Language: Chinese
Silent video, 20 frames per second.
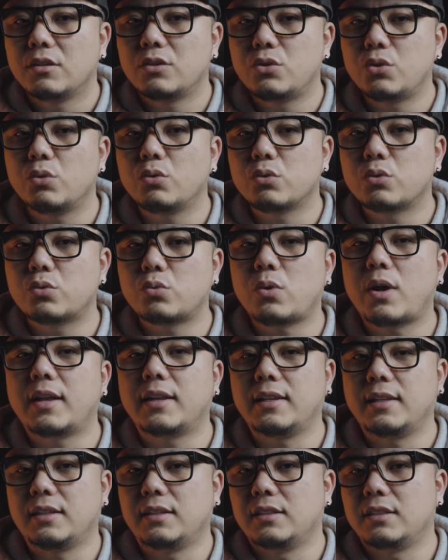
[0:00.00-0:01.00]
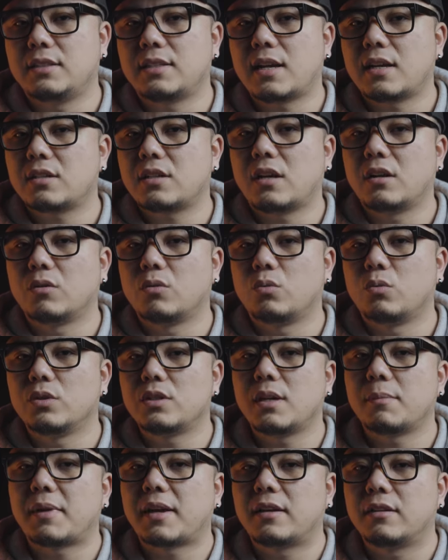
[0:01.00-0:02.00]
就算你加上无
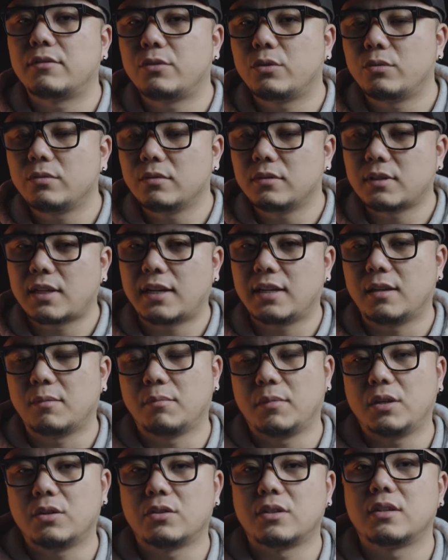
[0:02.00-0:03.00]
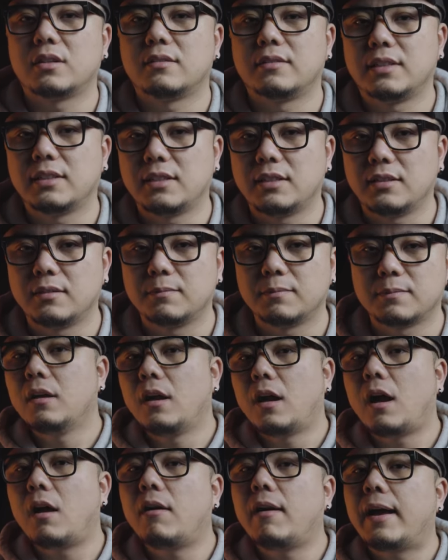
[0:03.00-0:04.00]
线麦克风，它也没有任何问题。
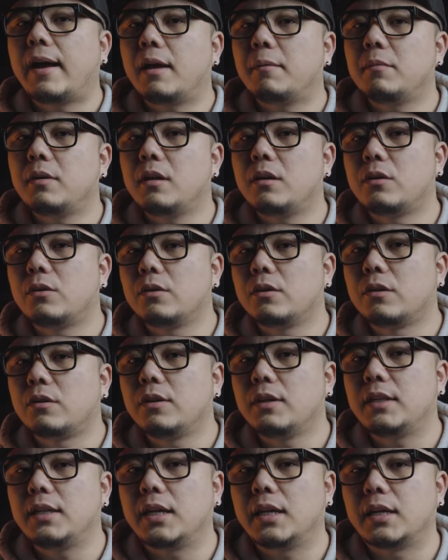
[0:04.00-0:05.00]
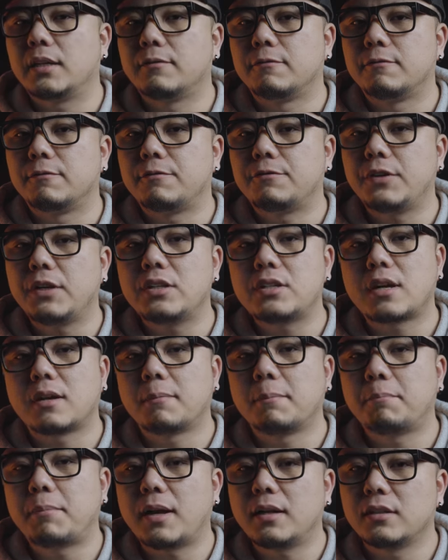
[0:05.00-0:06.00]
浩瀚 M 六有一点非
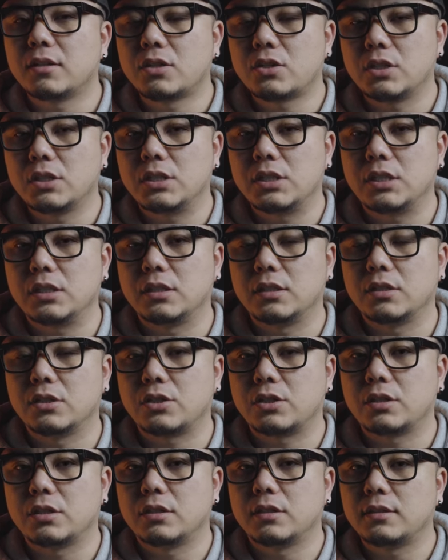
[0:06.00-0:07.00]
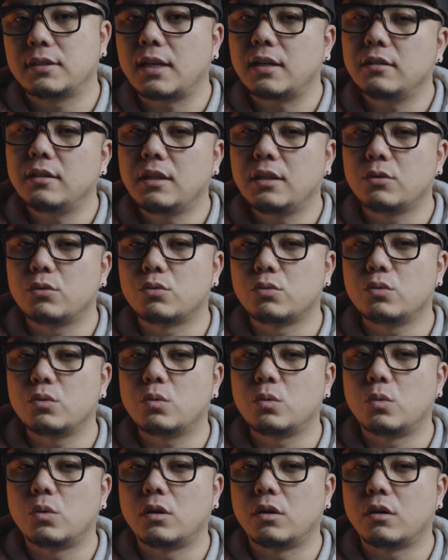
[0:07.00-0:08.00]
常棒的设计呢，是当你如
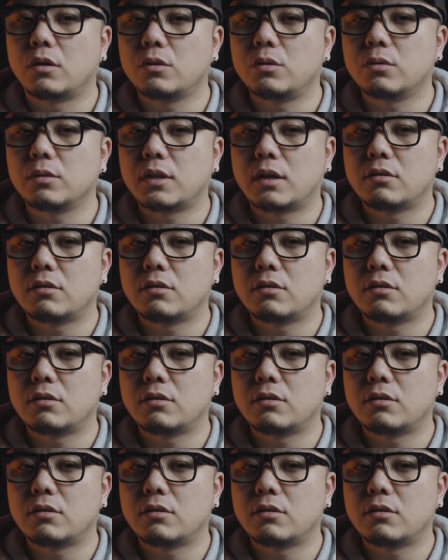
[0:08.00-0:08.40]
果用